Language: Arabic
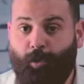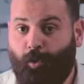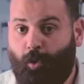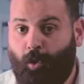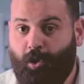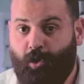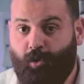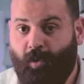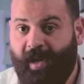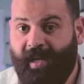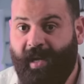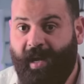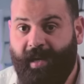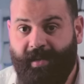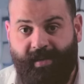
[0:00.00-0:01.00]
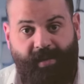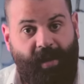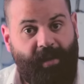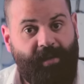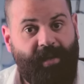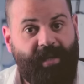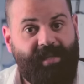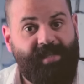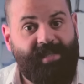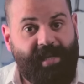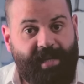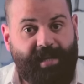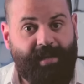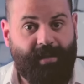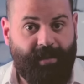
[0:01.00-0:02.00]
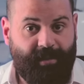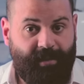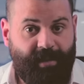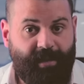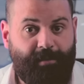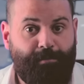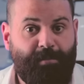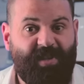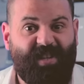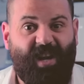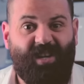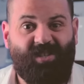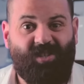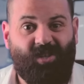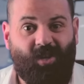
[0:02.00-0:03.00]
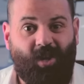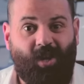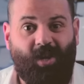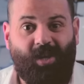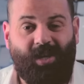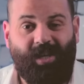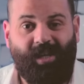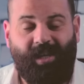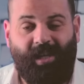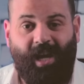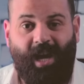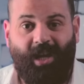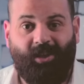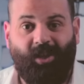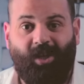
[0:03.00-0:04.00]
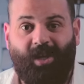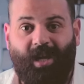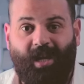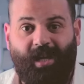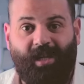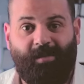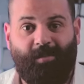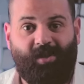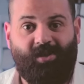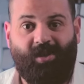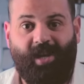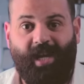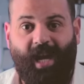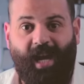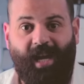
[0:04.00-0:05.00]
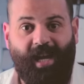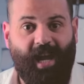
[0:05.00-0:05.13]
وانه كل شويه يظهر لك سر جديد من اسرار الحضاره المصريه